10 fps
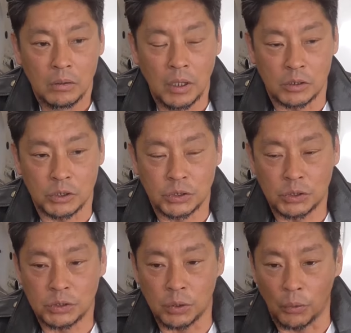で
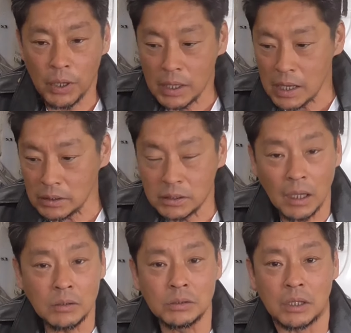それが
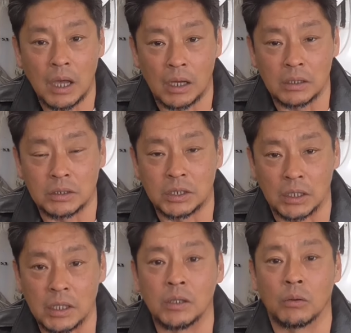痛くて
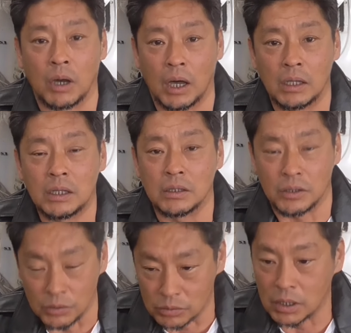じゃねえのかなん
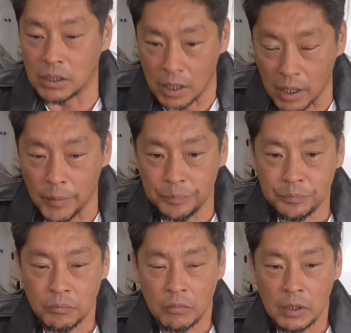て言ってて。
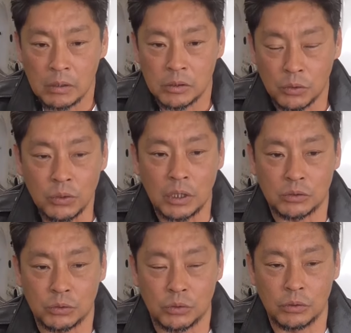でとにか
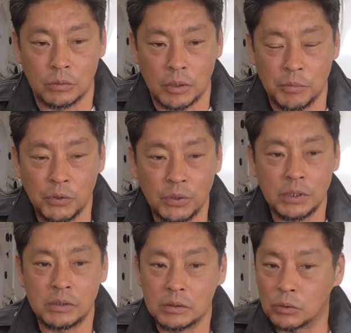くちょっと俺病
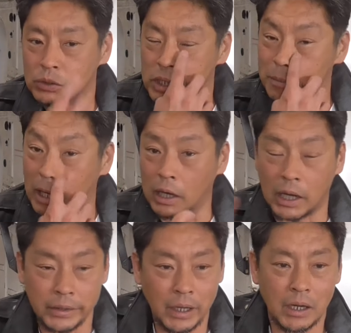院どうせ今から
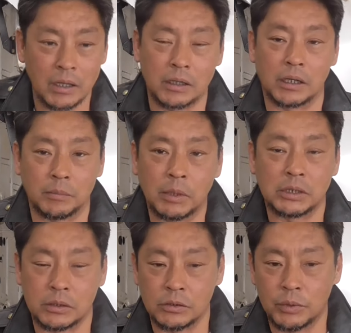金払いから、ま
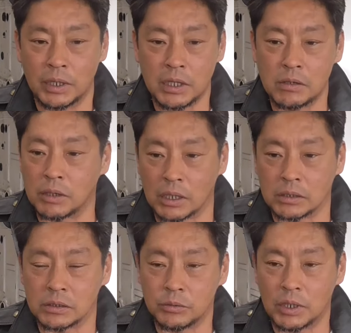言われてるから
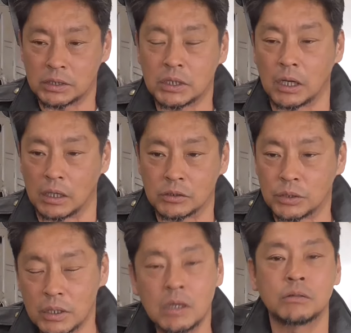言われてたから
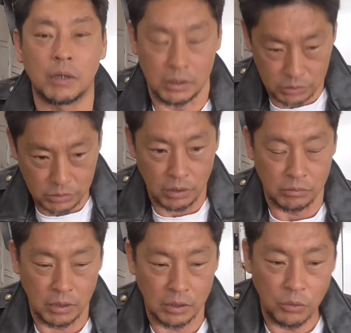連れてくわっつって言っ
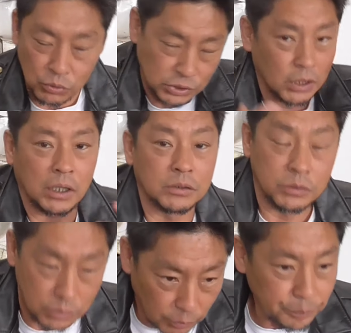て用意してたんで
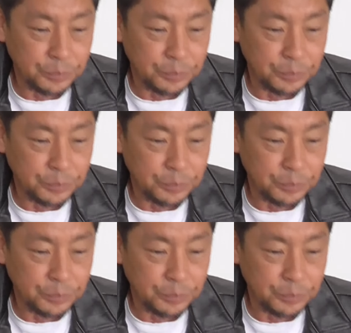すよ